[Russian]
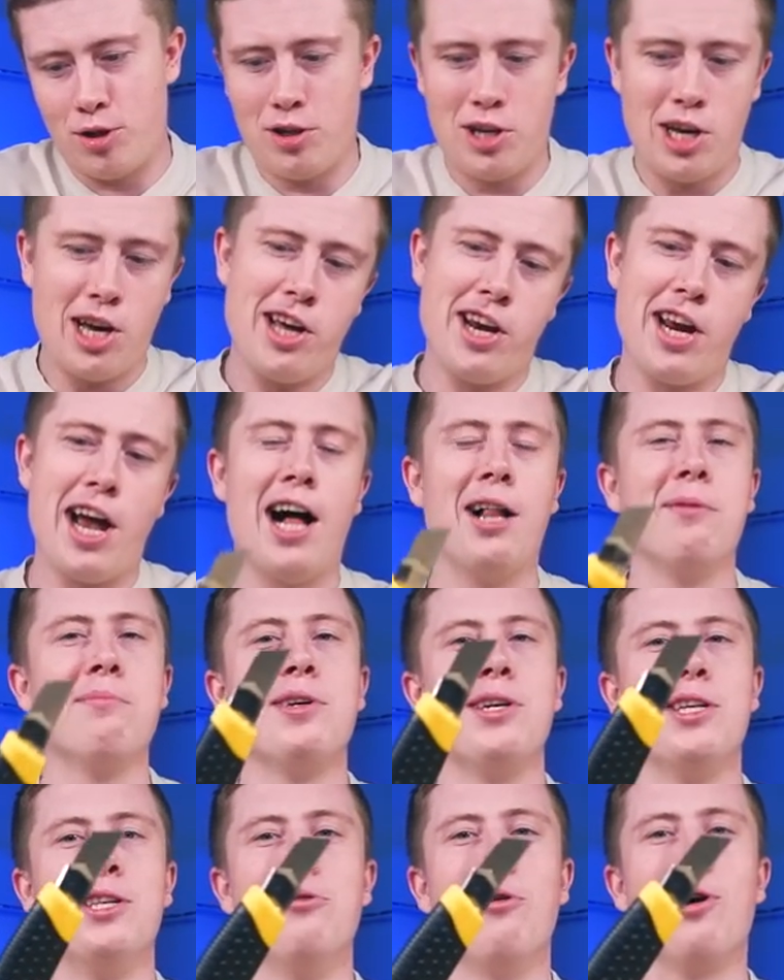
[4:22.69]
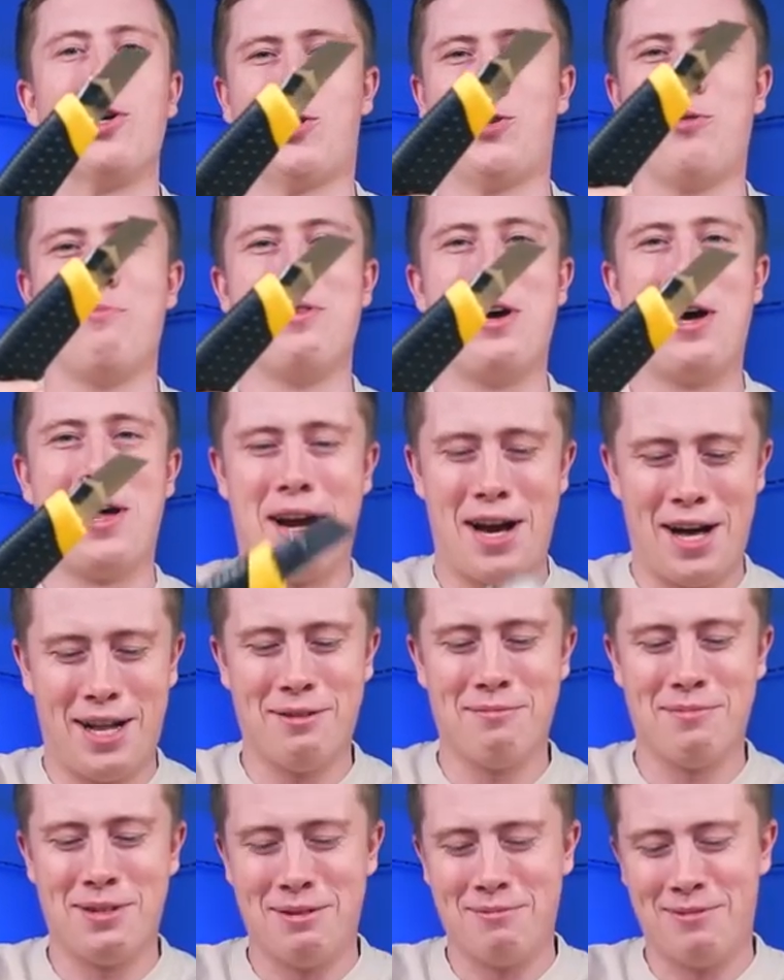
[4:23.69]
Не, Realme, нож у меня
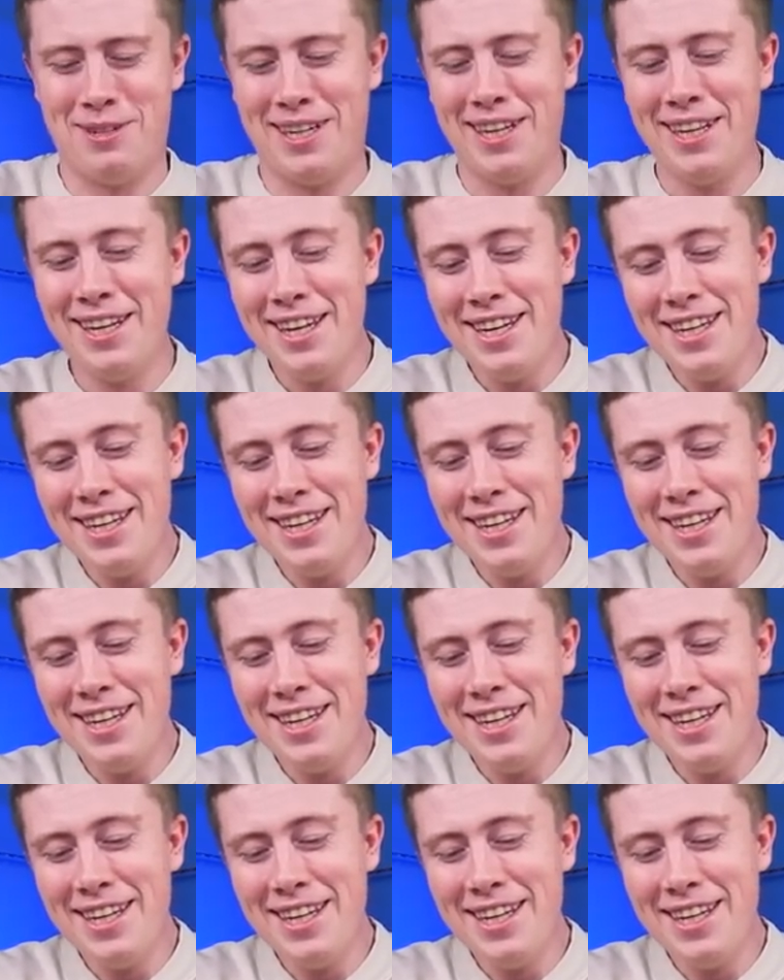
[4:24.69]
Realme, блядь.